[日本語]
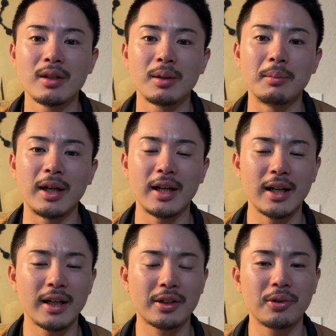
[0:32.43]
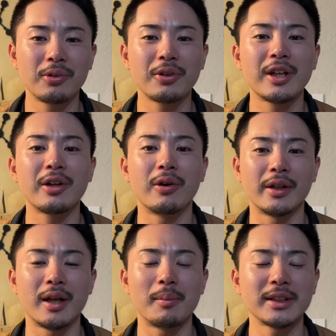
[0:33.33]
まあ、今日のヒーローは
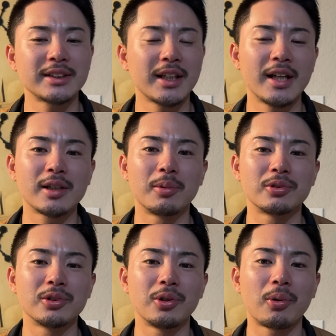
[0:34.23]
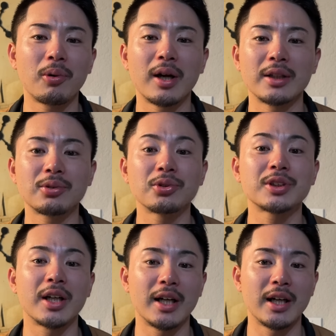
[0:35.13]
ね、間違いなく僕、横川投手
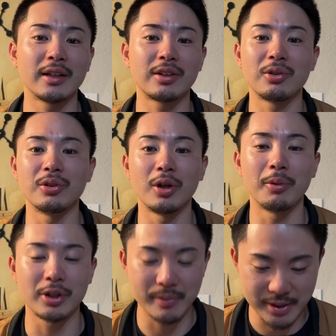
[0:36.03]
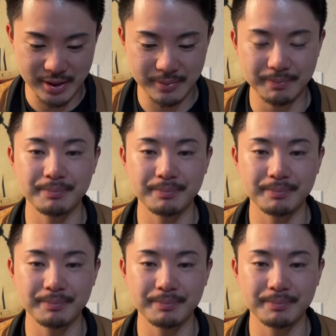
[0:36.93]
かなっていうふうに思ってます。